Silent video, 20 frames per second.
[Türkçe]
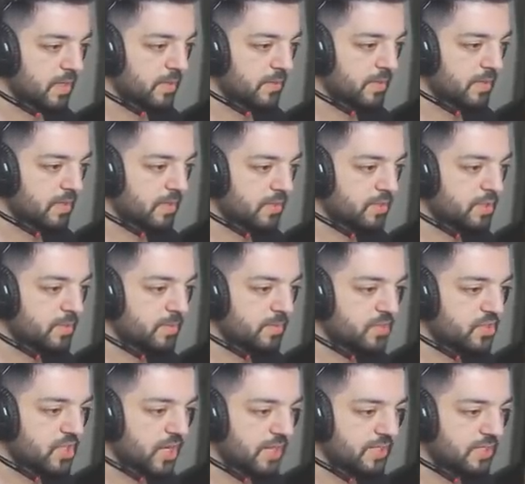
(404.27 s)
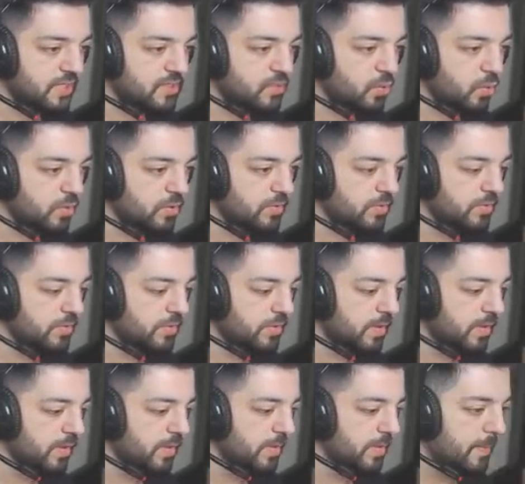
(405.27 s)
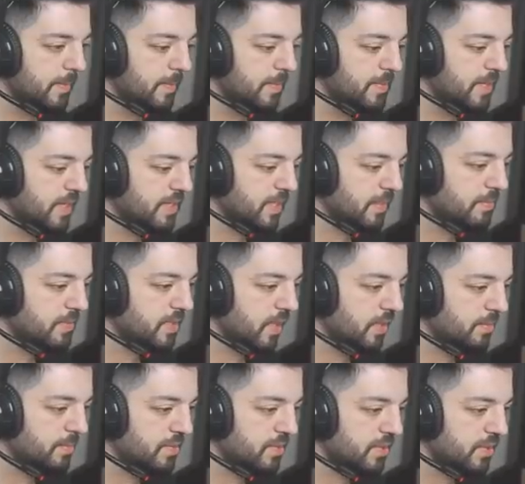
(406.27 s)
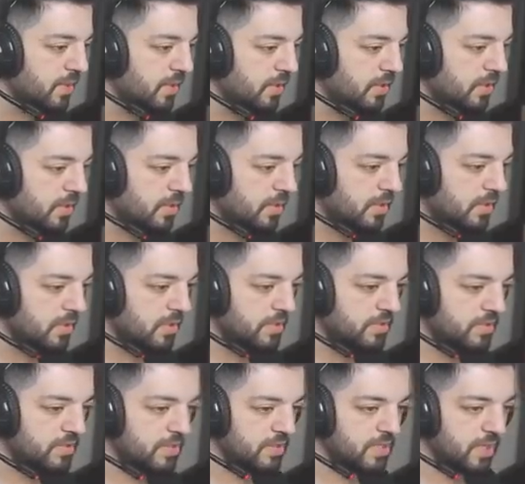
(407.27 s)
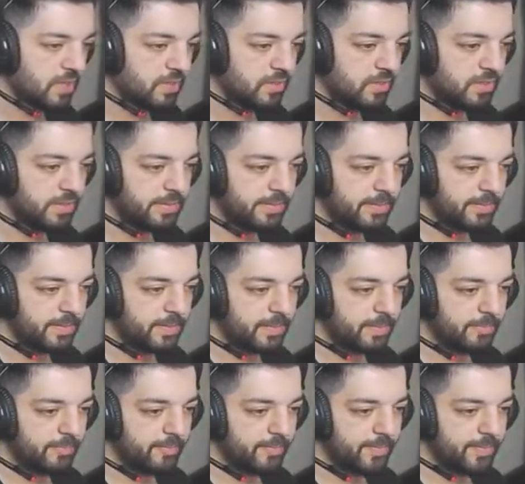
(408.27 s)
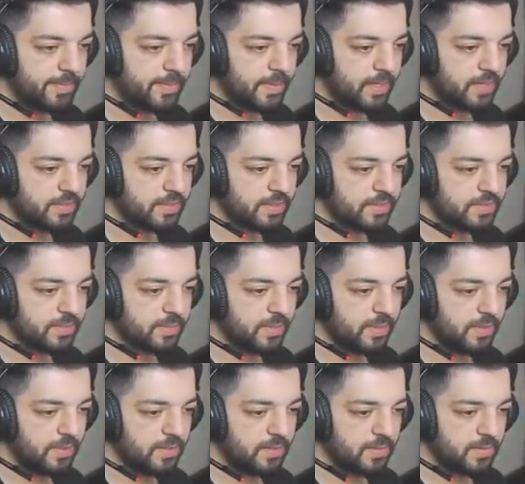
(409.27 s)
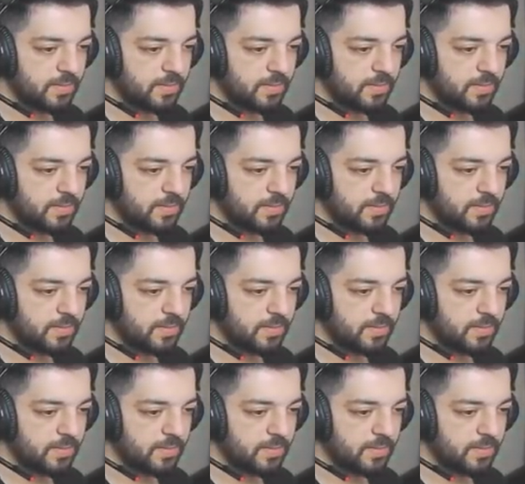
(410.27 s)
Evet şimdi dışarıda son bir adam kalmıştı. Sıkan. Nerede acaba?